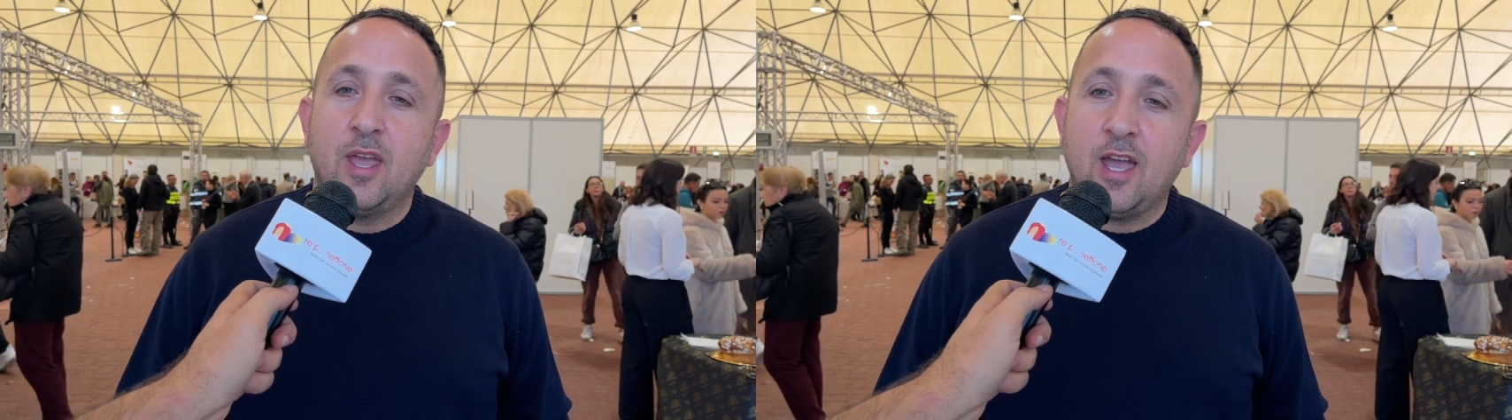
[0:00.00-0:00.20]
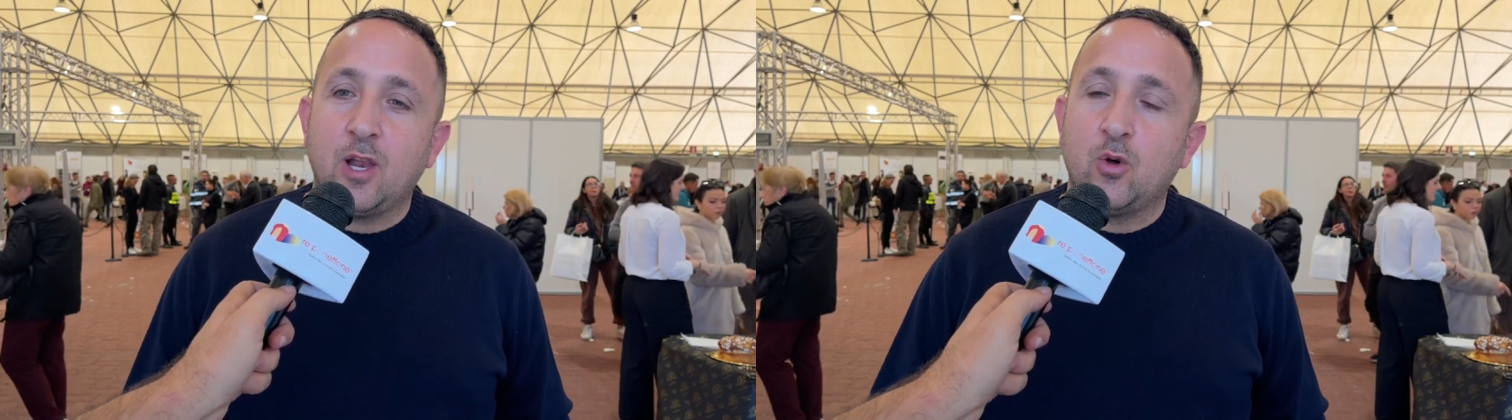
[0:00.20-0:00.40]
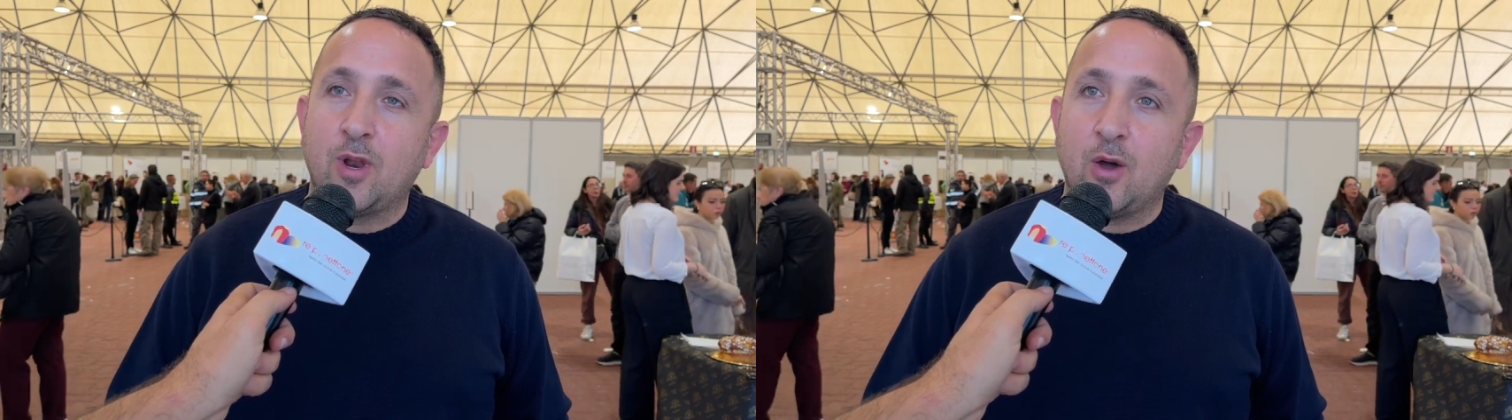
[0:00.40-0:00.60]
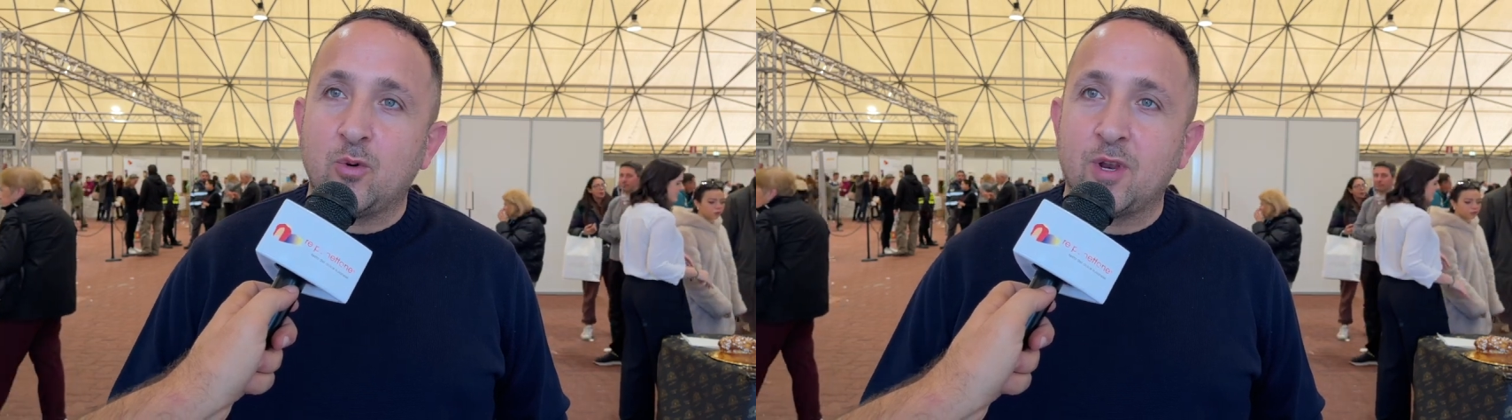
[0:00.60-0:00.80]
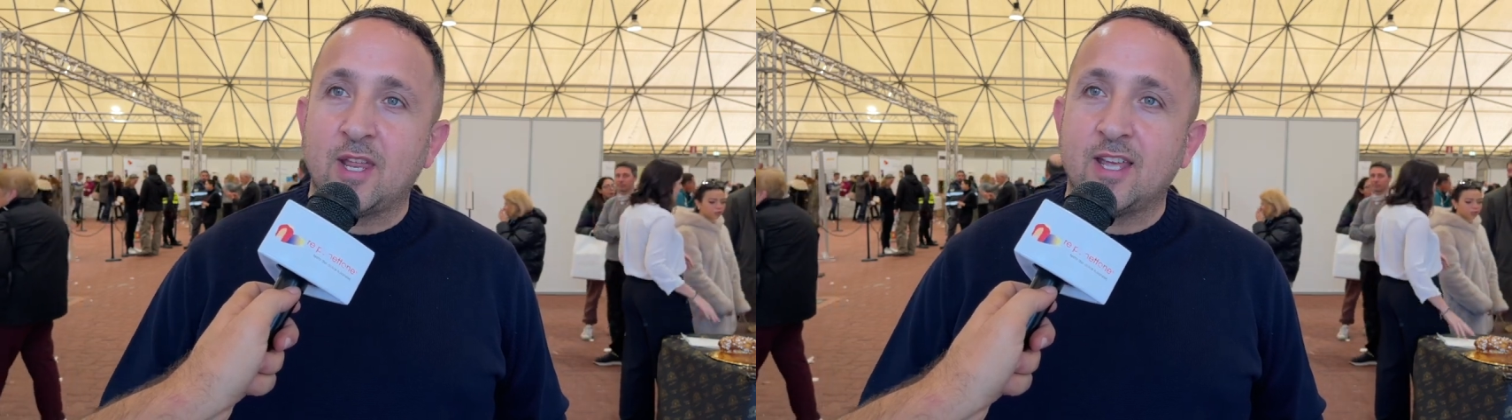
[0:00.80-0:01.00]
e allora
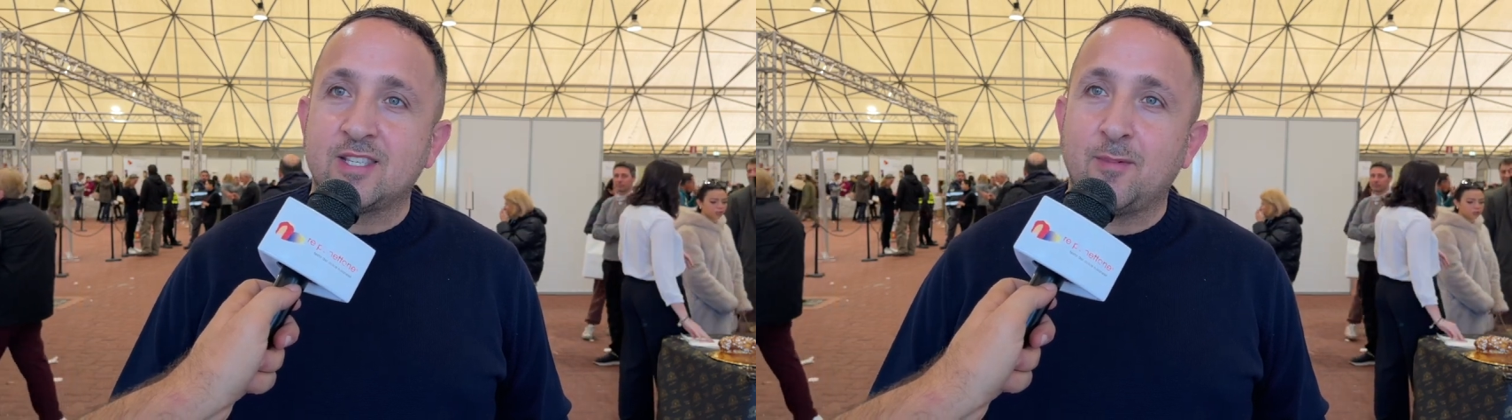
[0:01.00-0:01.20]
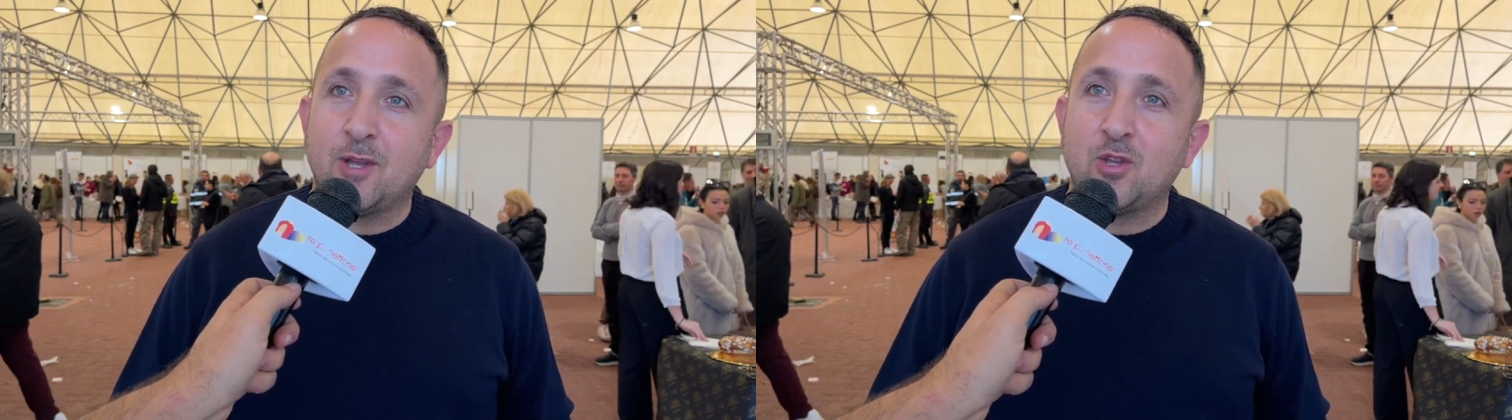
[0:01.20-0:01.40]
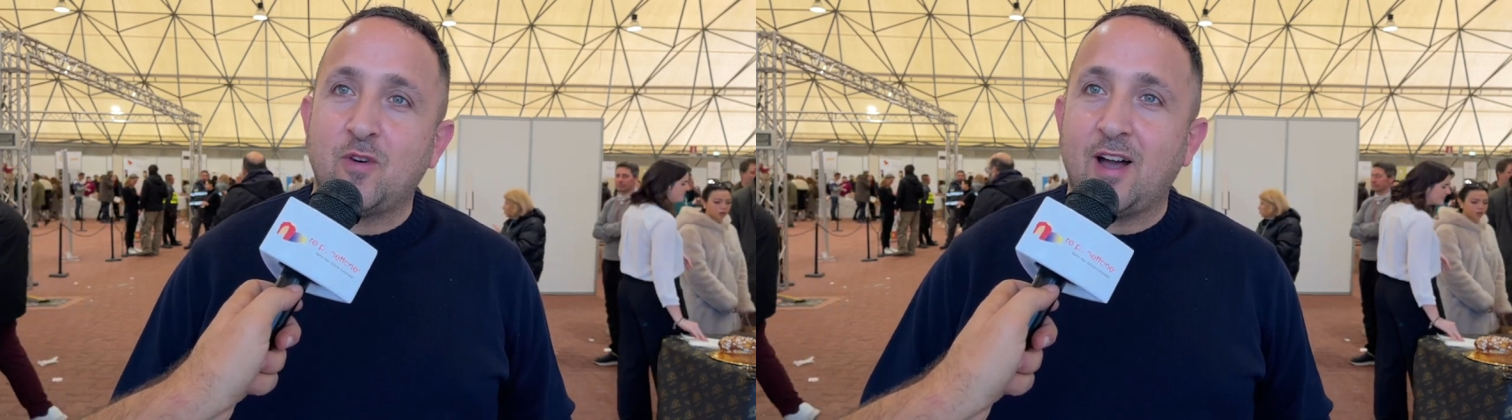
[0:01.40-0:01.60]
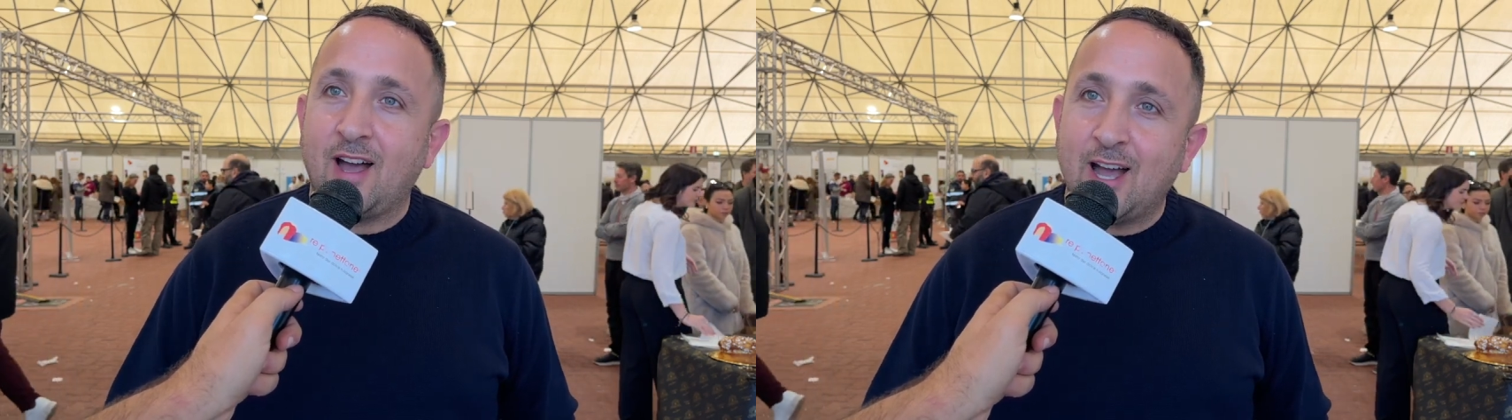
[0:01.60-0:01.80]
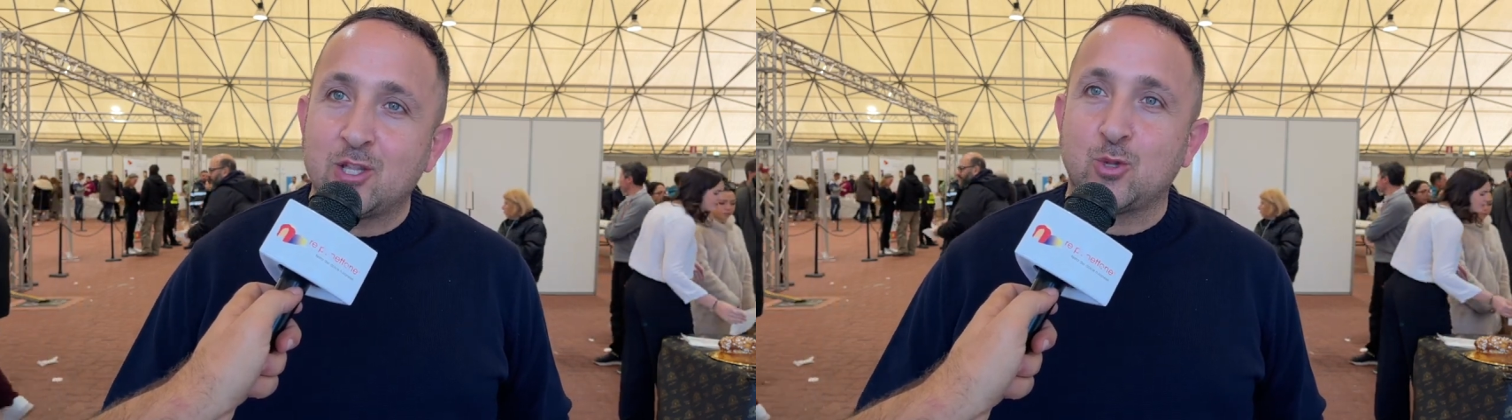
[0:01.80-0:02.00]
un ringraziamento
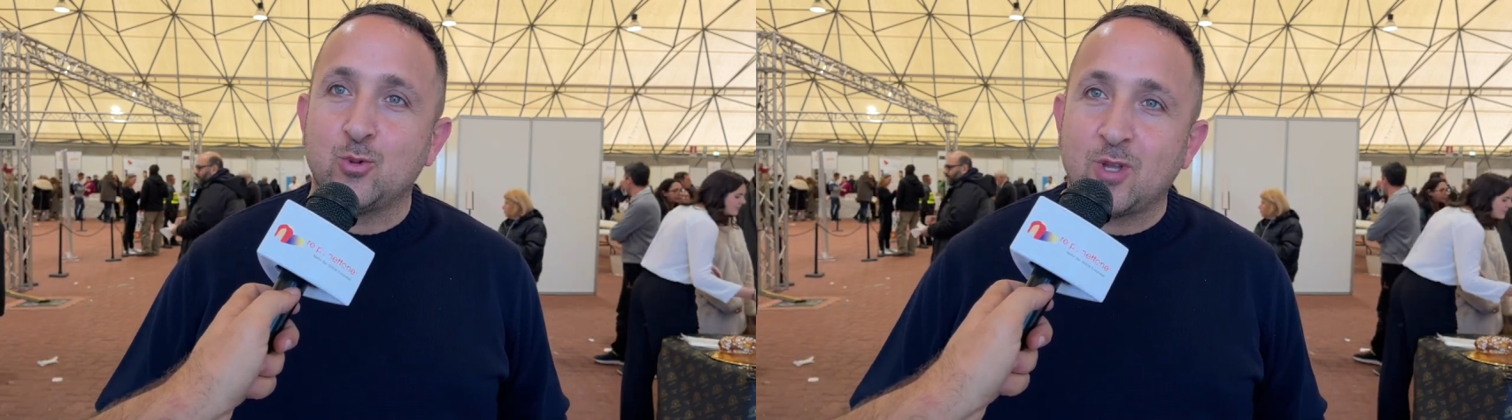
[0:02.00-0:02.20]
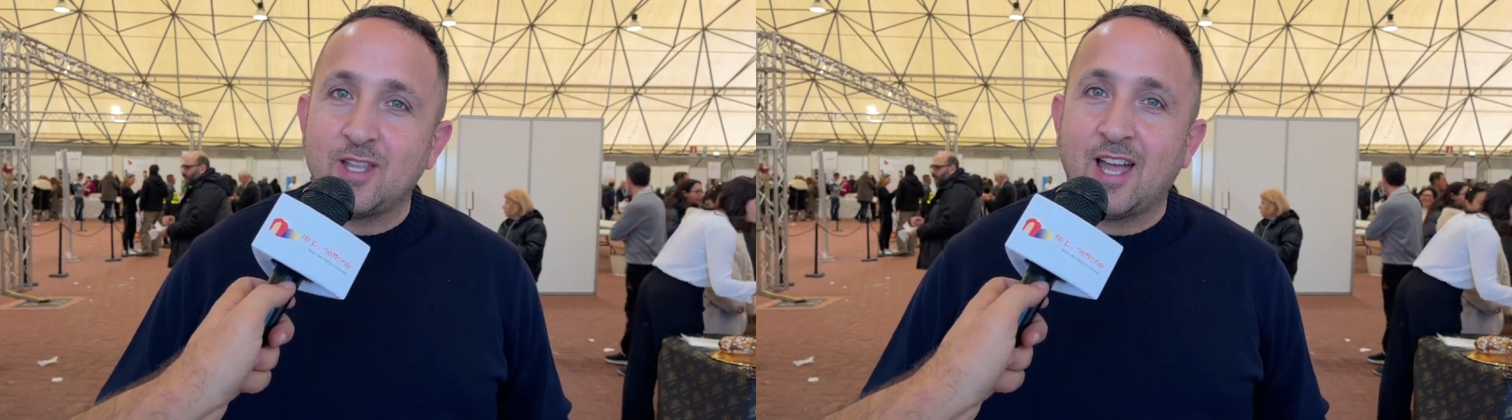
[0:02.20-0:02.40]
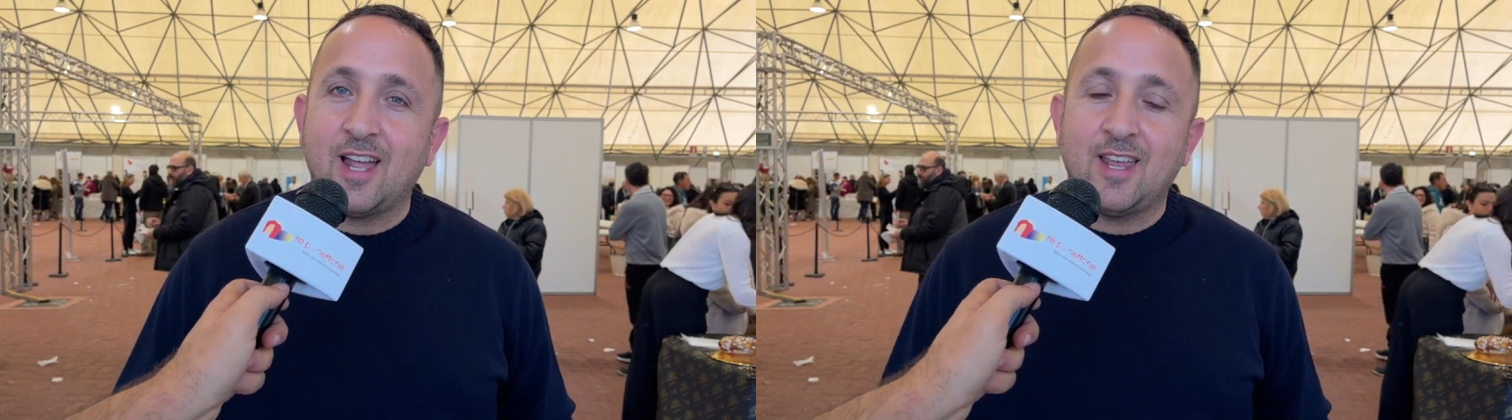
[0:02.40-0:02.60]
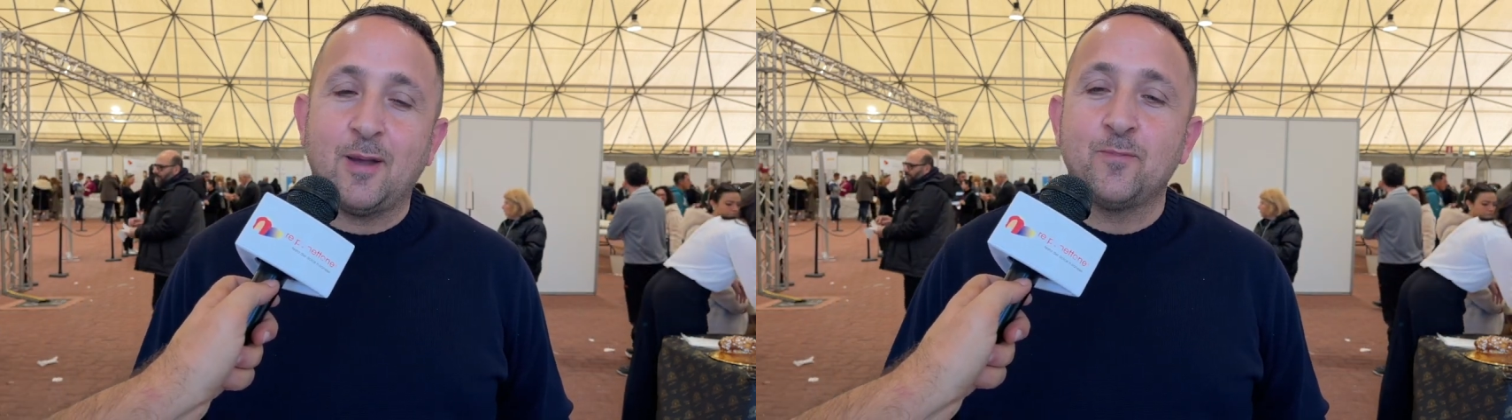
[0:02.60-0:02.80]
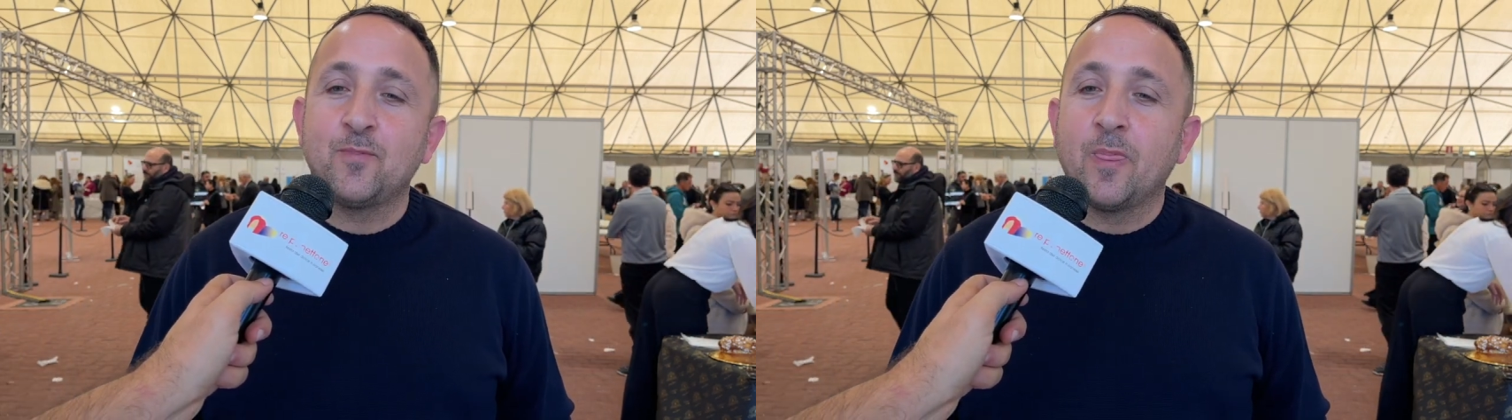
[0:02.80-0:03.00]
va a tutta Italia.